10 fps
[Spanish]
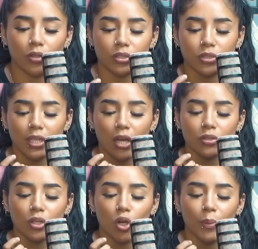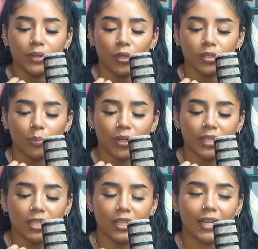No sé, usted déjalos en los comentarios el por
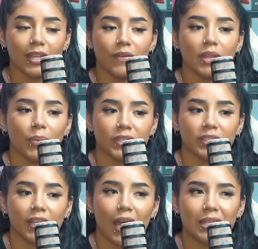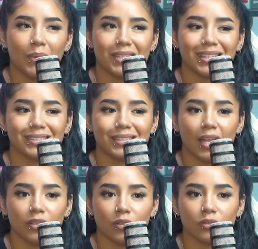qué se les debe de aparecer Las animales Las
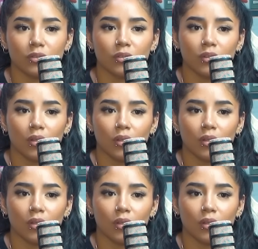libélulas,